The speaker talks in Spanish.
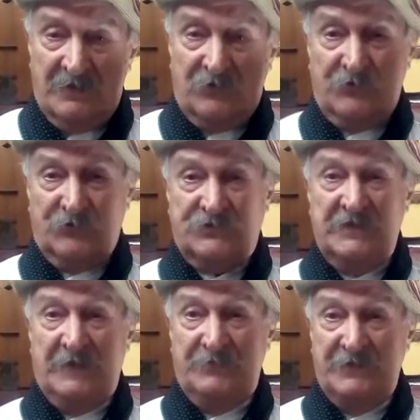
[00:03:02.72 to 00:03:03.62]

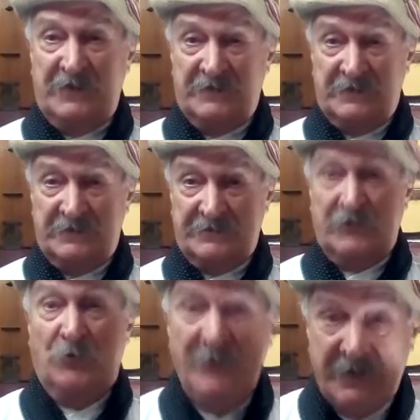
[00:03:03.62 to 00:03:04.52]
Conocí la vida de
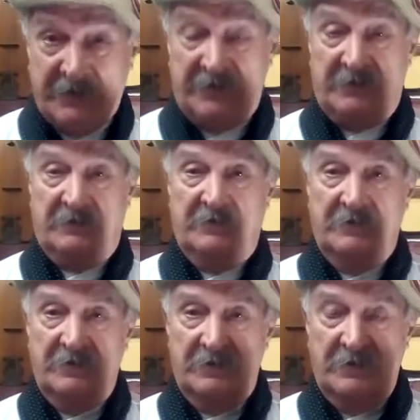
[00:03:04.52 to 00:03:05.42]
Radovisky,
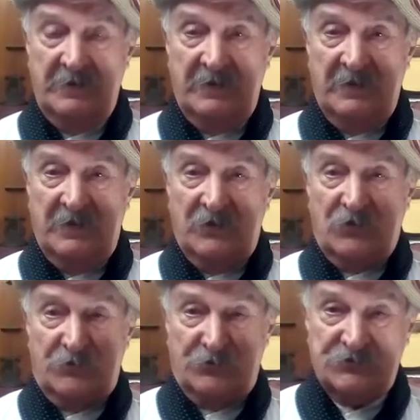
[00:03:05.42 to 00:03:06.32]

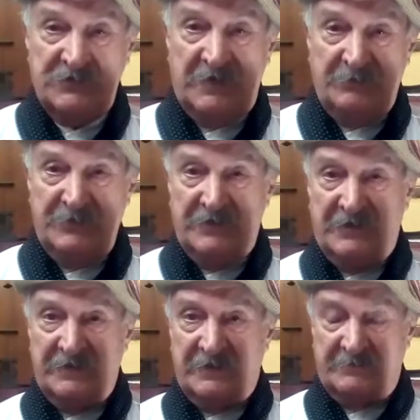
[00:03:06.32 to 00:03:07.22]
conocí la
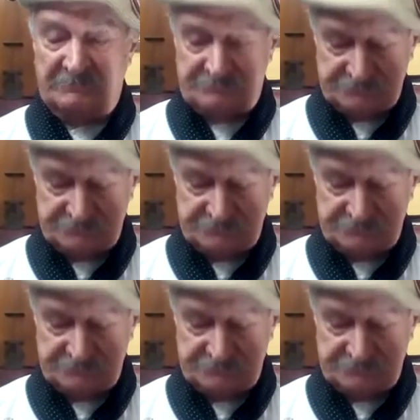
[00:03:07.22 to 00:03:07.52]
vida de... Eh,